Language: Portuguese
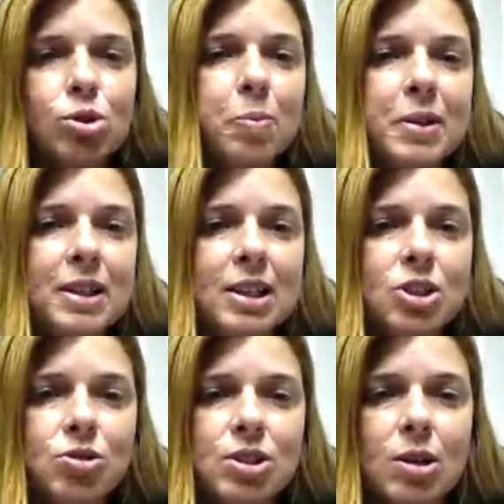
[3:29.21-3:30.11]
não só para a
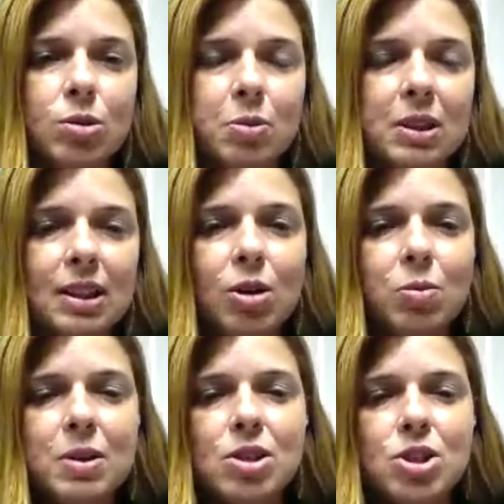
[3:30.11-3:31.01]
questão de saúde
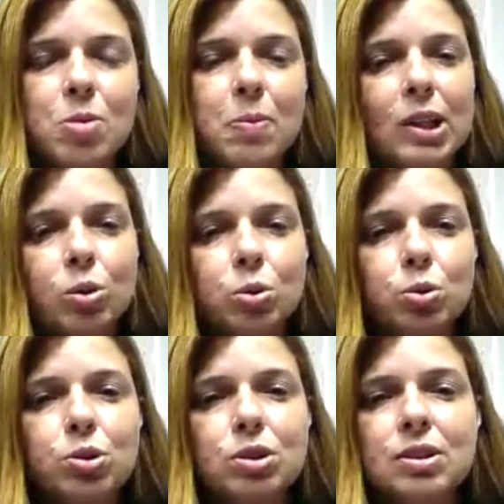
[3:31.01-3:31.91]
mental, mas acho que para
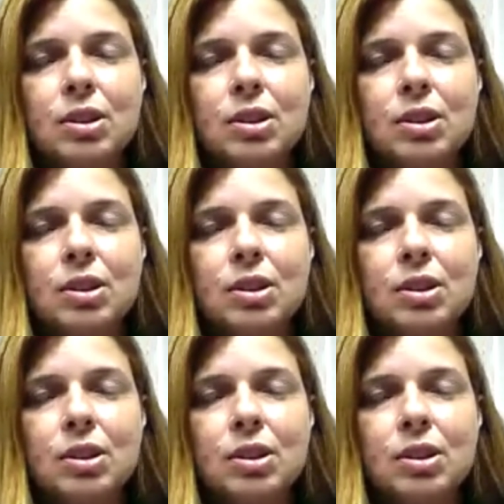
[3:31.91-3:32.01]
tudo,